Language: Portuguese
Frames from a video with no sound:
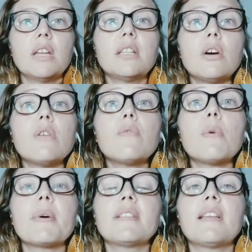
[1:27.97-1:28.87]
Então, eu
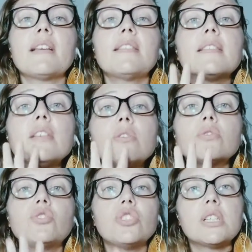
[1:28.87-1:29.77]
vou passar
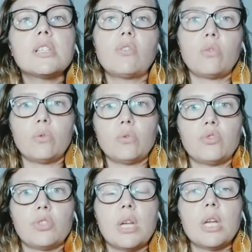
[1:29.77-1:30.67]
cinco dicas
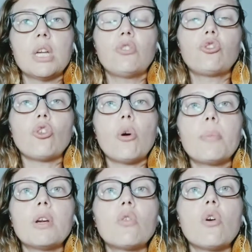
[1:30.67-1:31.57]
hoje
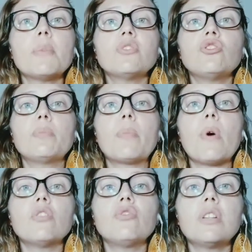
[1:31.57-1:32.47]
sobre como a gente
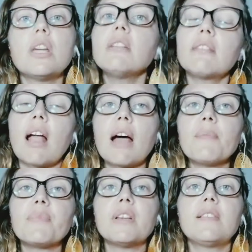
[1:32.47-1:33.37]
pode
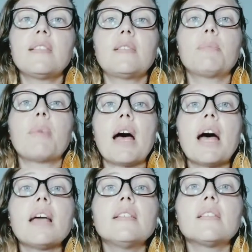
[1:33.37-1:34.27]
orientar esses
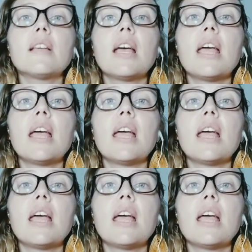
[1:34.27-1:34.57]
pais